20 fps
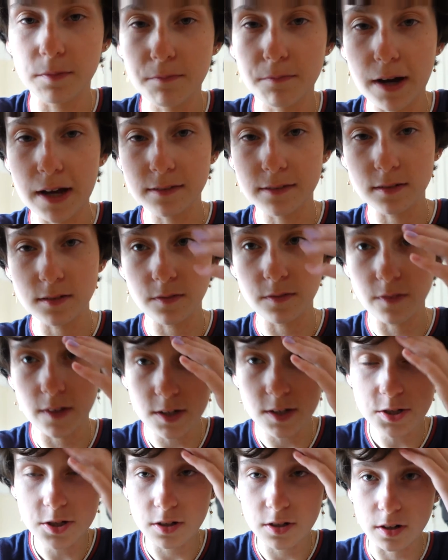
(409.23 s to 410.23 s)
мазать
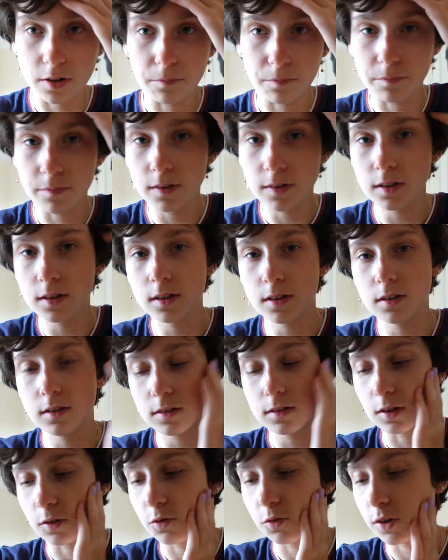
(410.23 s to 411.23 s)
вечером,
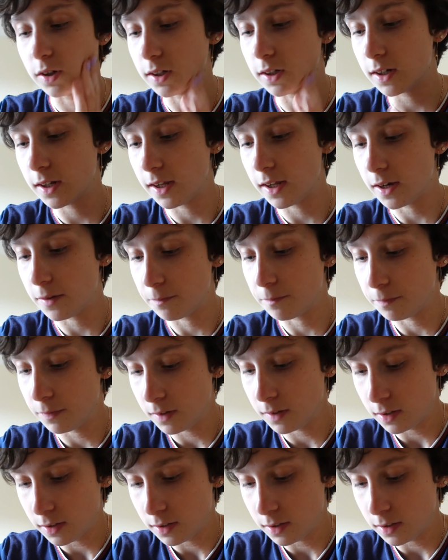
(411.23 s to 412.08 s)
такой крем.